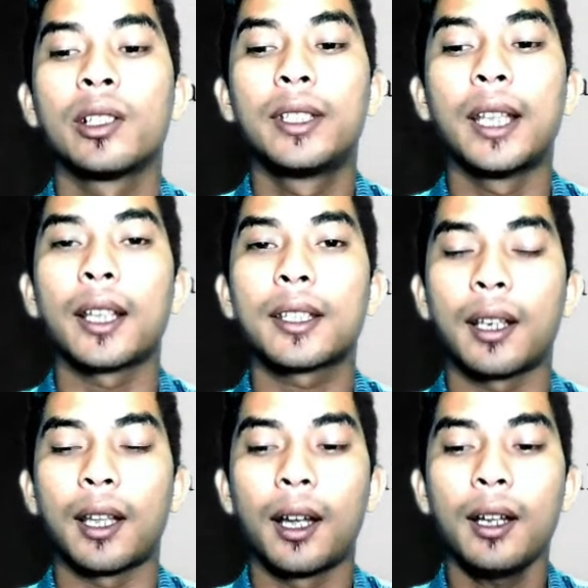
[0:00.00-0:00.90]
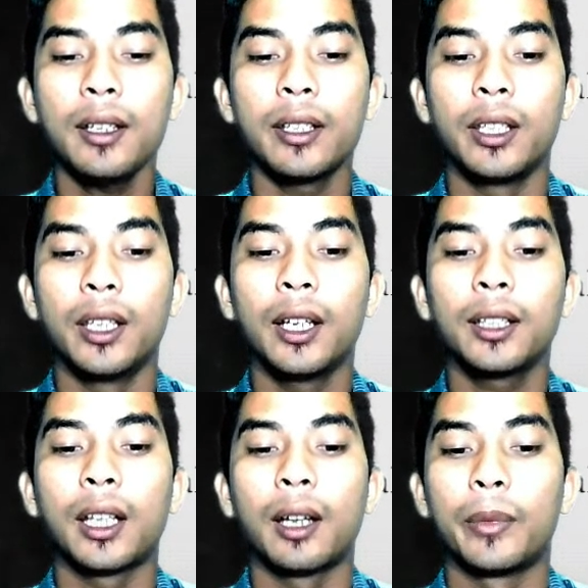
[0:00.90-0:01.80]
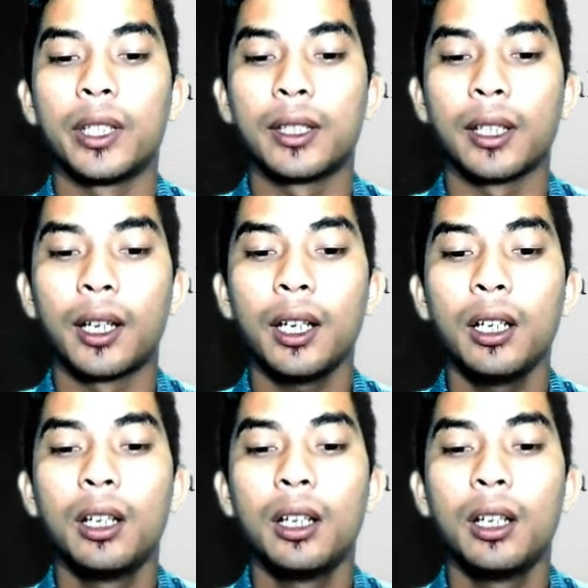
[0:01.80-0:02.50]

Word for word: Jelaslah ia tak bisa